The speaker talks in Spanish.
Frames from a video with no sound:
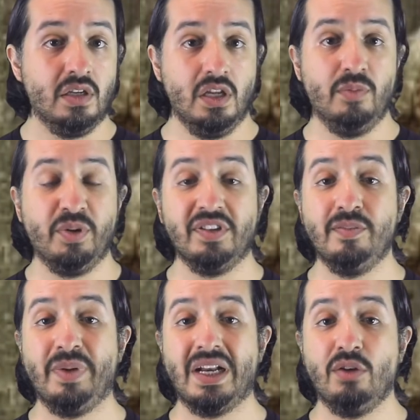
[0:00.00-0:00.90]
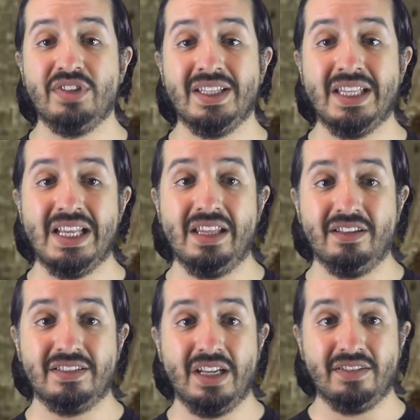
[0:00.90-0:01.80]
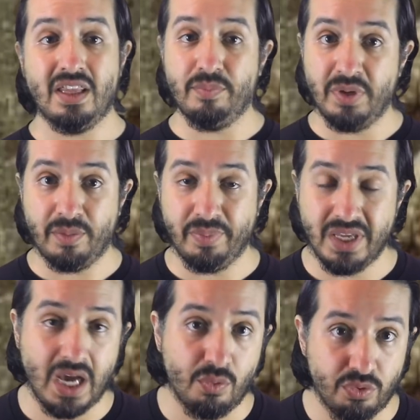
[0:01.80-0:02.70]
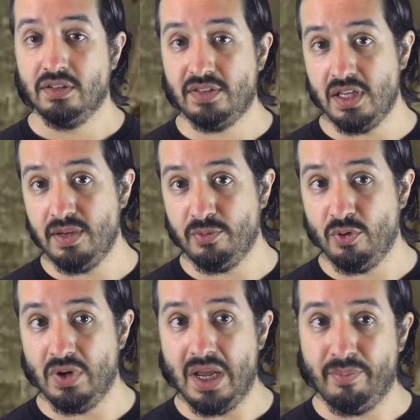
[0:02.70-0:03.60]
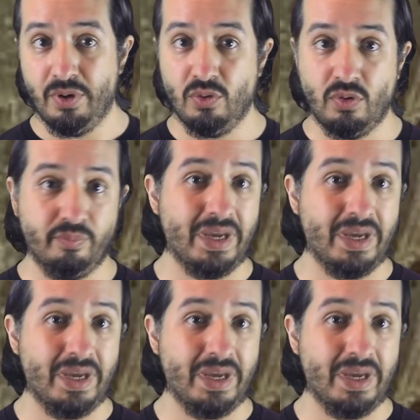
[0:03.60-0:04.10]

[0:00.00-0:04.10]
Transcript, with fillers: El principal causante de la desgracia de Pierre Picaud se llevó la peor